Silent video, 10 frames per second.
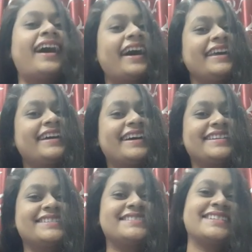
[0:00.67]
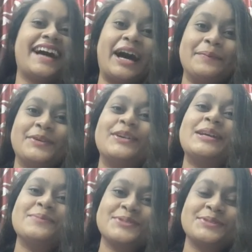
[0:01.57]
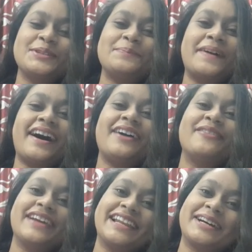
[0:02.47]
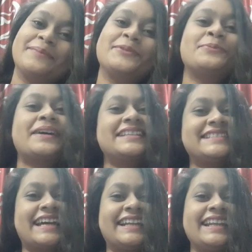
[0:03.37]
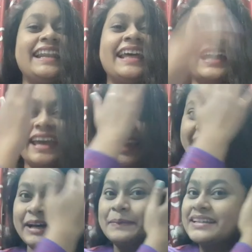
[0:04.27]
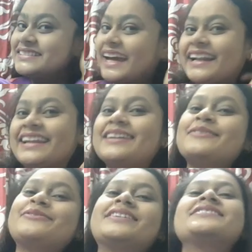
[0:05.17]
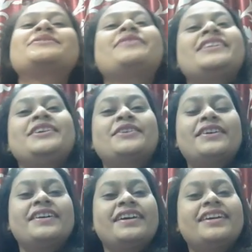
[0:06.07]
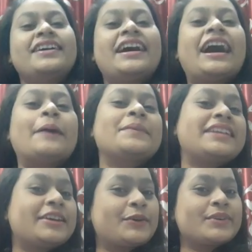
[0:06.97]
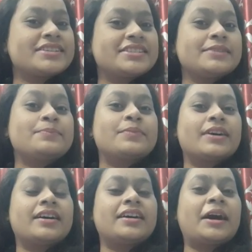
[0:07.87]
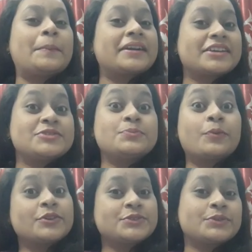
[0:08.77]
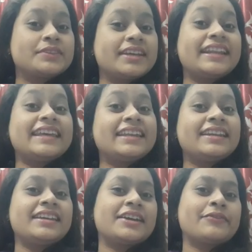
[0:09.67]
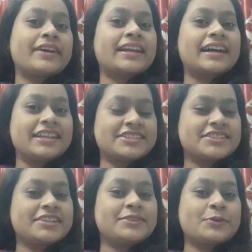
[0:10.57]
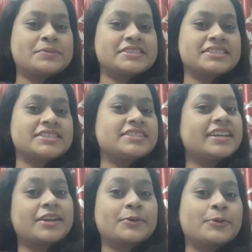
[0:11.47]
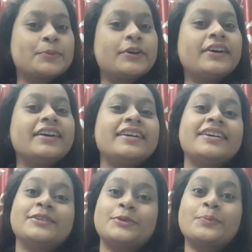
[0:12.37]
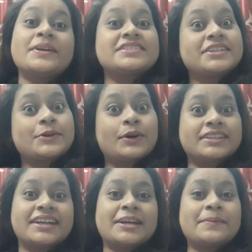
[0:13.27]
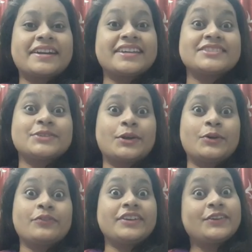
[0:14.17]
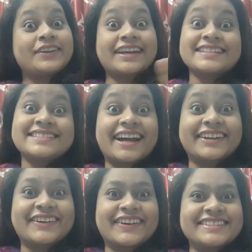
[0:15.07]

হাই গাইজ আমি হলাম সুদীপা ওয়েলকাম টু মাই চ্যানেল এটা আমার চ্যানেলের ফার্স্ট ভিডিও আমি ঠিক করেছি আমার কিছু পছন্দের ইন্ডিয়ান ওয়্যার কালেকশন তোমাদের সাথে শেয়ার করব তো বেশি কথা না বাড়িয়ে চলো ভিডিওটাকে স্টার্ট করা